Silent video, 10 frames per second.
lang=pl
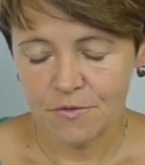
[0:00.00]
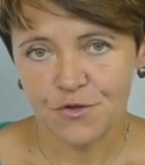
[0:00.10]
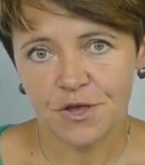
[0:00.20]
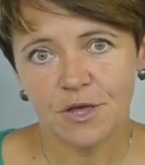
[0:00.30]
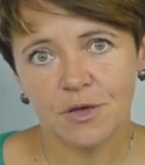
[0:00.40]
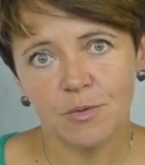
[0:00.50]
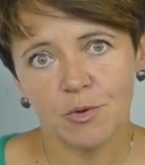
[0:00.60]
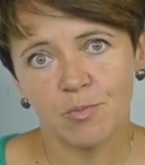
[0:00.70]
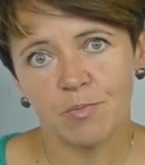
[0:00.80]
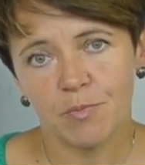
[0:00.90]
dzięki
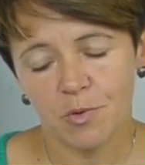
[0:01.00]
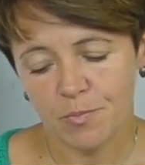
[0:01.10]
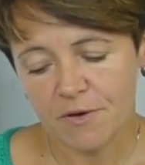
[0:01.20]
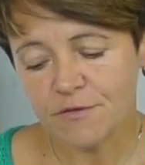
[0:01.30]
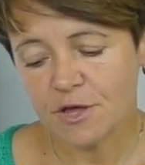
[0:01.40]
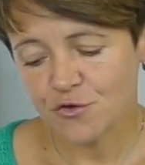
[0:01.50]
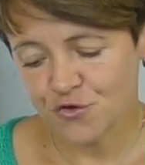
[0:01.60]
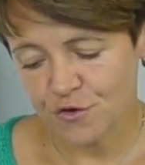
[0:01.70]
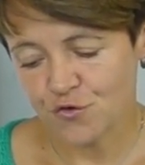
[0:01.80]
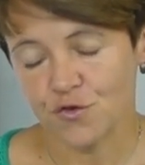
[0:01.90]
e, pewnej
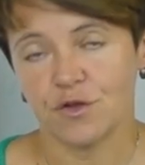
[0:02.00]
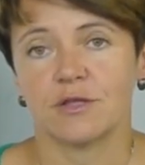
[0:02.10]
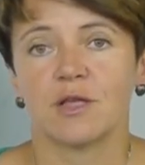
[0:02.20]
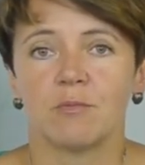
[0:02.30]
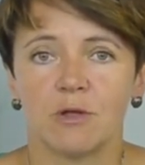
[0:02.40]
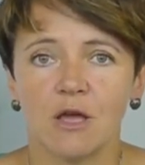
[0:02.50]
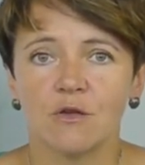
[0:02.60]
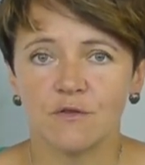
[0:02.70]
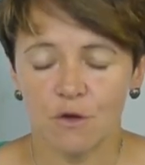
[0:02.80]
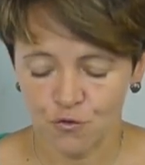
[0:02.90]
rzeczy,
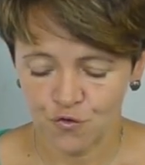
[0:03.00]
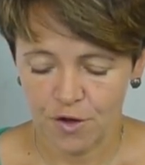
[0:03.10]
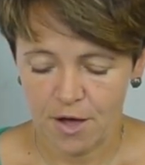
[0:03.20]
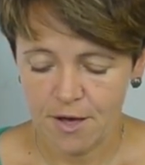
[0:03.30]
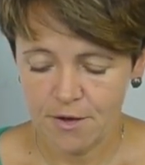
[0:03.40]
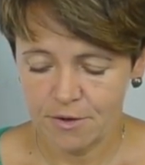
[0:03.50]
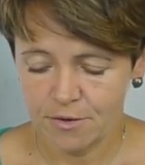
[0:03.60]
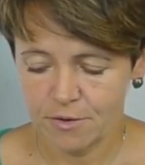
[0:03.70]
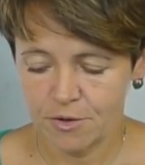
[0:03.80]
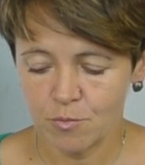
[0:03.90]
nabierając oczka,
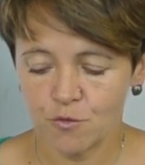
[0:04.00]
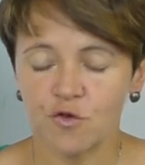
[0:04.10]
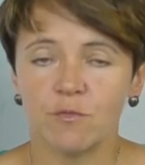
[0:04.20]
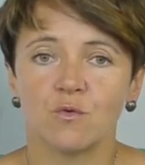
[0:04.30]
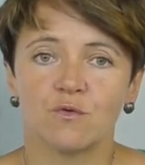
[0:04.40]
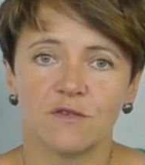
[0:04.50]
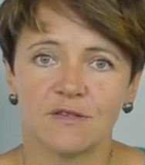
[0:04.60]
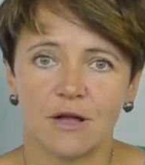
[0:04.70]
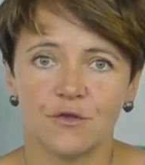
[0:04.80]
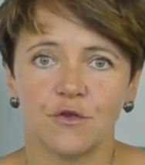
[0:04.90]
e, możemy
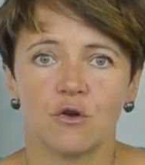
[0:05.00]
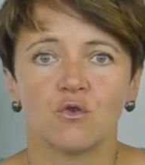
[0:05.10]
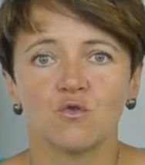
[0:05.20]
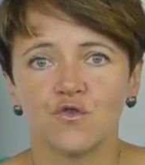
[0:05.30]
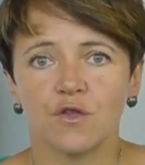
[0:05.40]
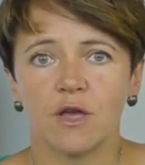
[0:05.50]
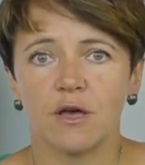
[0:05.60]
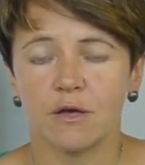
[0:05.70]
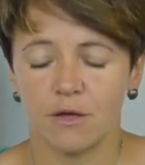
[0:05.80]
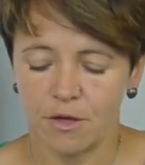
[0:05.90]
uzyskać
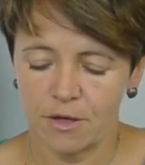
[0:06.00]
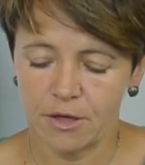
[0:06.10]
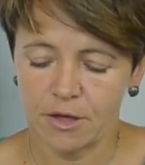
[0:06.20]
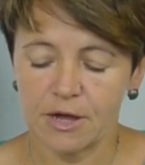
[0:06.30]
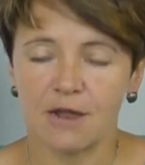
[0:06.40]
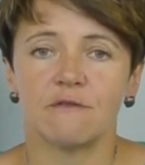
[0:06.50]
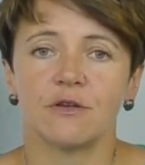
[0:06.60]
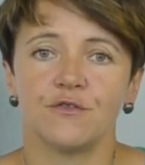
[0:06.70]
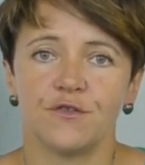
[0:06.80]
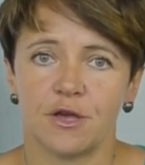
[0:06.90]
różne e,
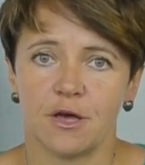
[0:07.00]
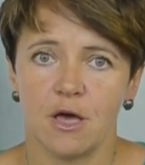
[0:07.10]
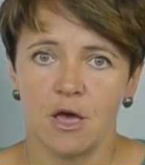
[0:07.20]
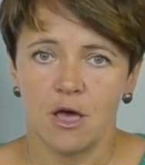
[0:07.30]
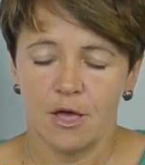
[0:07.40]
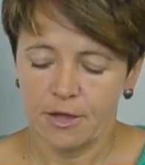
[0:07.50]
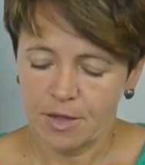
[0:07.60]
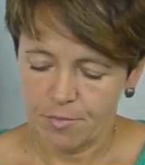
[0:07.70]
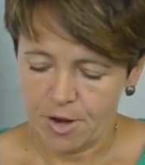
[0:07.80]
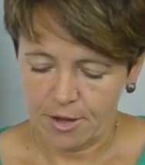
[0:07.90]
krawędzie
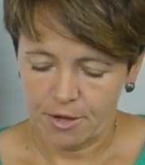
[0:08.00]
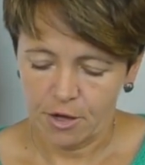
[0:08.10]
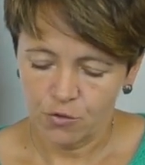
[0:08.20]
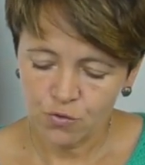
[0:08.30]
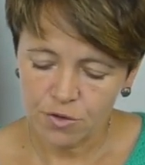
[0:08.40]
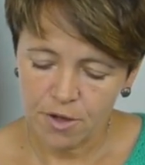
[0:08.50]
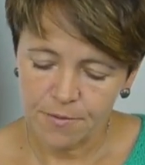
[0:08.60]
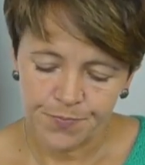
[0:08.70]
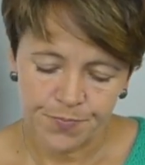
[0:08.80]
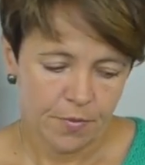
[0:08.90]
nabrania. I
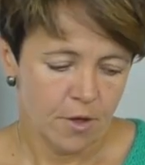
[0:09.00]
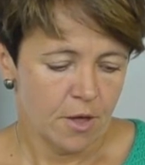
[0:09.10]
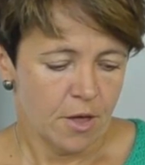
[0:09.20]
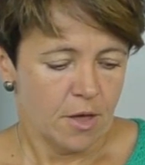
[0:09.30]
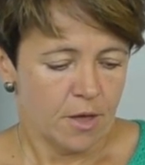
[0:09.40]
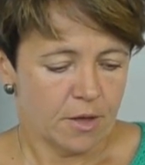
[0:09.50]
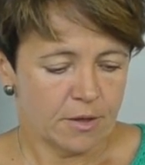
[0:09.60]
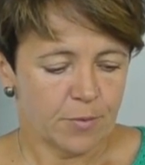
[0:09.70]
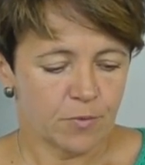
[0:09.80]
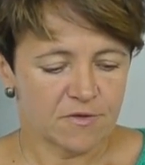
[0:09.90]
tutaj
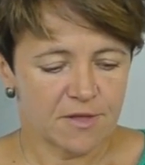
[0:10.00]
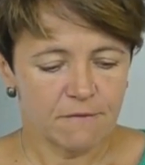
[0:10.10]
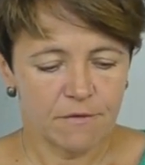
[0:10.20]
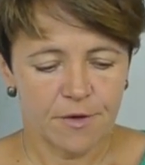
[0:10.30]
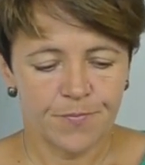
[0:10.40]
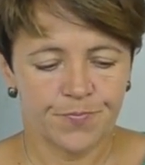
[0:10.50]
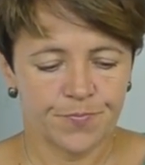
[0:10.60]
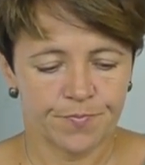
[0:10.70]
na podstawie